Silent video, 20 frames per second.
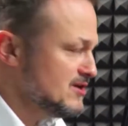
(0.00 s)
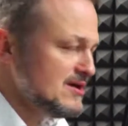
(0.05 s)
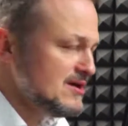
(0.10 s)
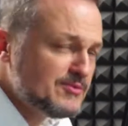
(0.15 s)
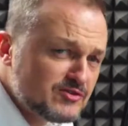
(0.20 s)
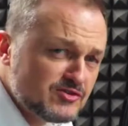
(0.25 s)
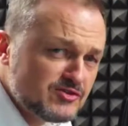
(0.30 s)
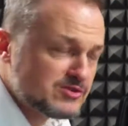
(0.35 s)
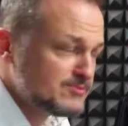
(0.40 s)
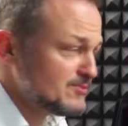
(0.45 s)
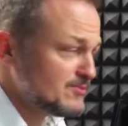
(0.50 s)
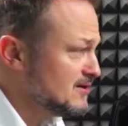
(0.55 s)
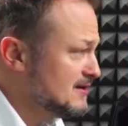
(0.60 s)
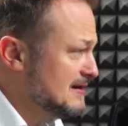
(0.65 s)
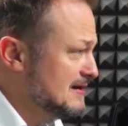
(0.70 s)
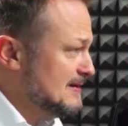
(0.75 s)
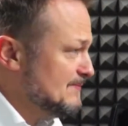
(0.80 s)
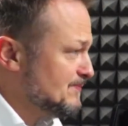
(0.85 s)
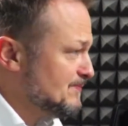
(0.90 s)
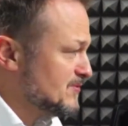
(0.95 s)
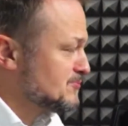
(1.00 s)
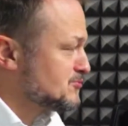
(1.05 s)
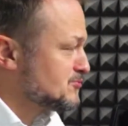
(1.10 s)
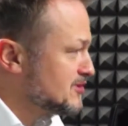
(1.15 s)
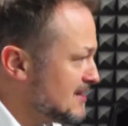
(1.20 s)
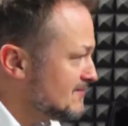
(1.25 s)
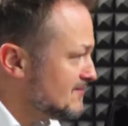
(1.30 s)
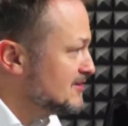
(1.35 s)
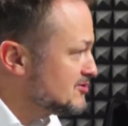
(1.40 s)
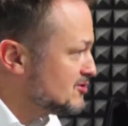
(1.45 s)
Nie po to, żeby
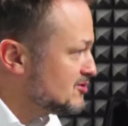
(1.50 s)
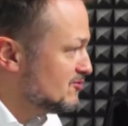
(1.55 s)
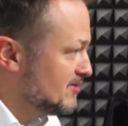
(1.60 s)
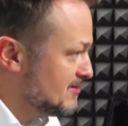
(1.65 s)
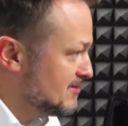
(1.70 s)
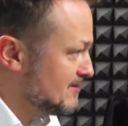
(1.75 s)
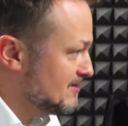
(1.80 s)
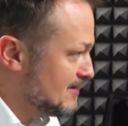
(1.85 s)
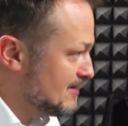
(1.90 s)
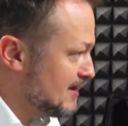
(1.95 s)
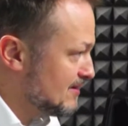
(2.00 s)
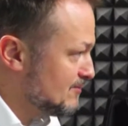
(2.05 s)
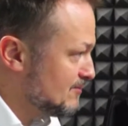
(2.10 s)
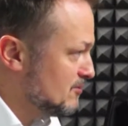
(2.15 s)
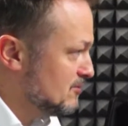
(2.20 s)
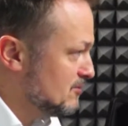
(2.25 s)
sprzedawać tą wiedzę za darmo,